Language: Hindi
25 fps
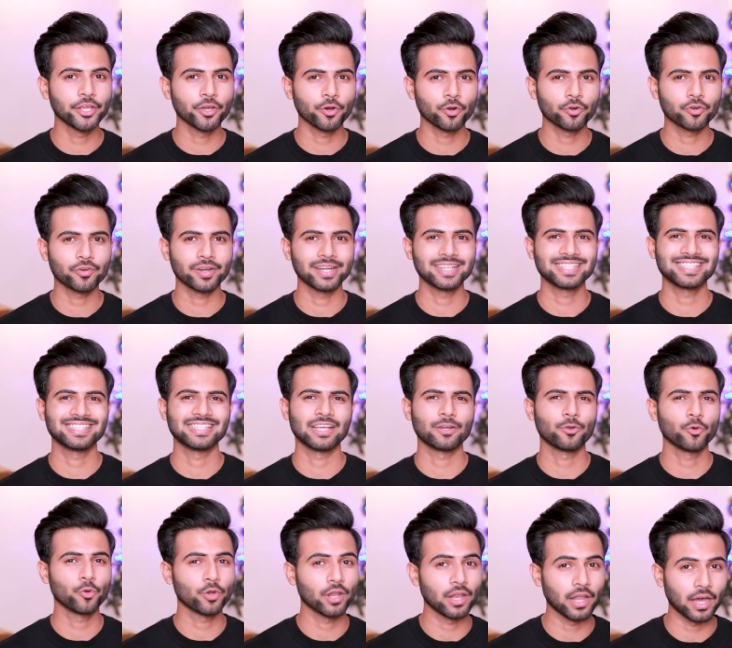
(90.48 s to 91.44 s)
डिओड्रेंट
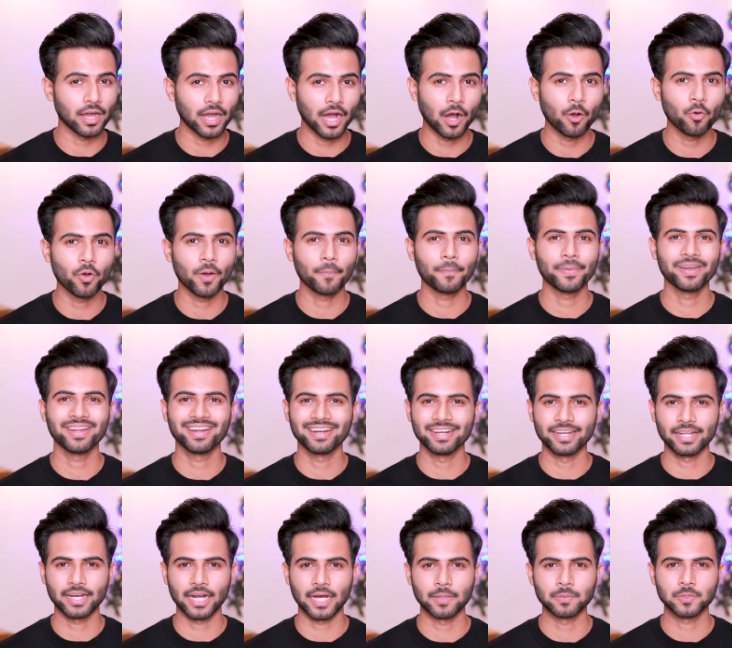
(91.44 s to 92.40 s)
जरूर लगाऊं अपने
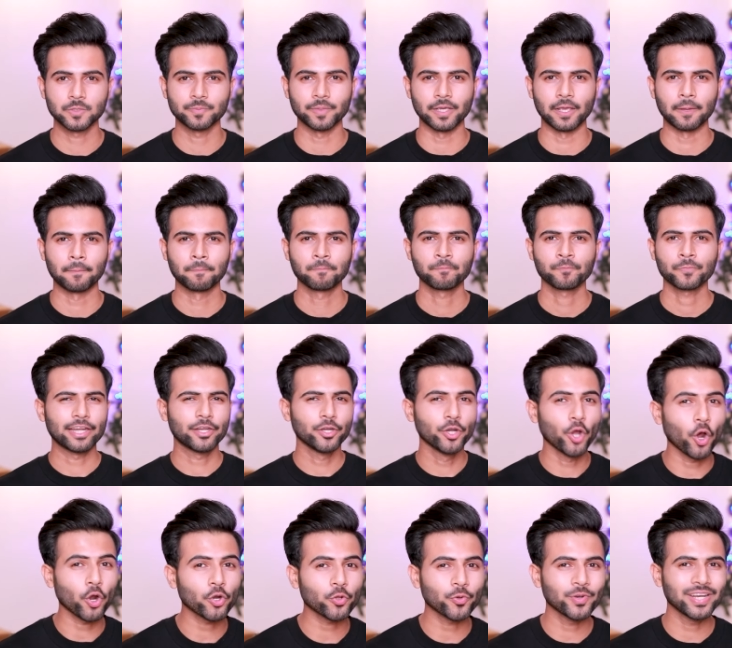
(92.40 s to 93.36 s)
अंडर आर्म्स पे It
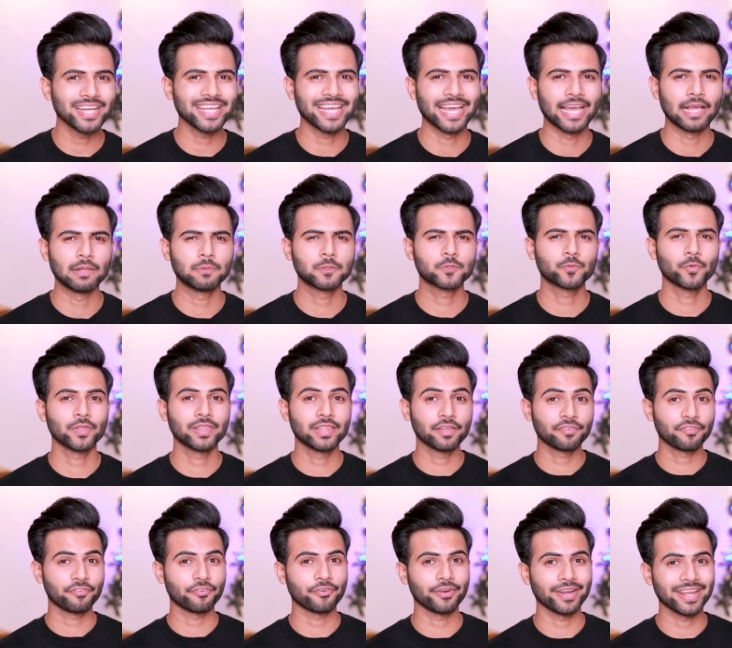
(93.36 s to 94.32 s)
not only helps with the
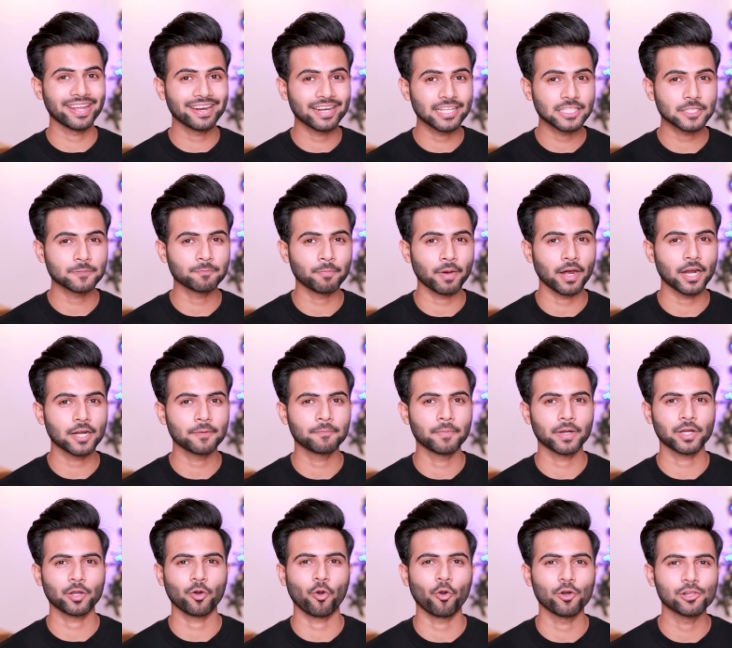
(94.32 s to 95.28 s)
fragrance part
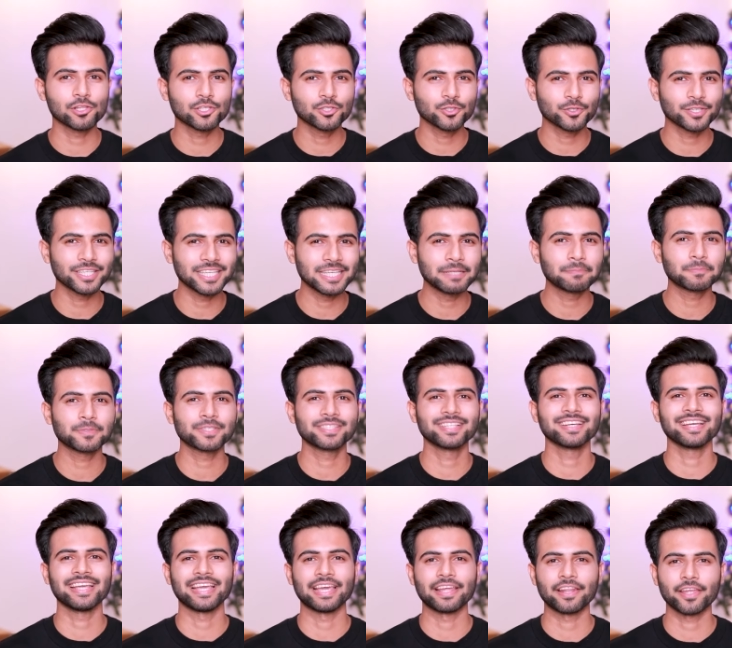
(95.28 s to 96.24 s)
but also keeps
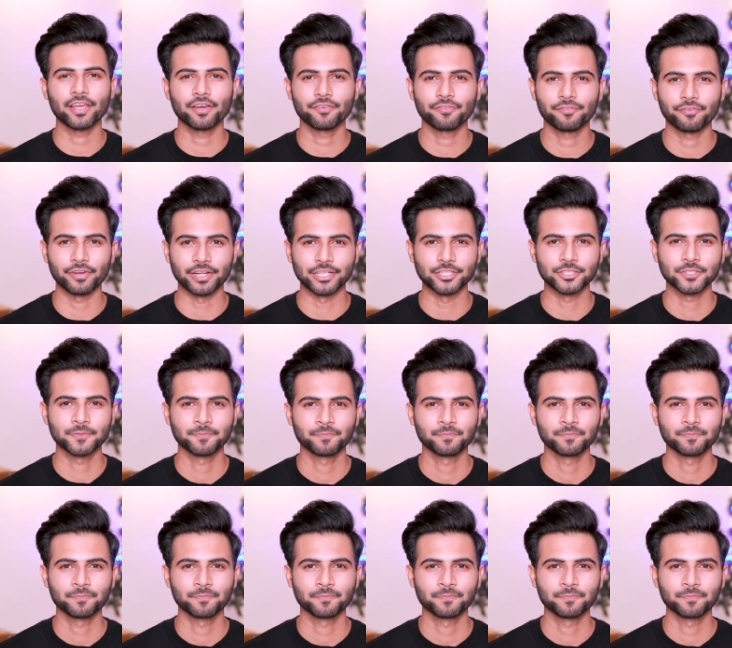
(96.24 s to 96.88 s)
the area fresh.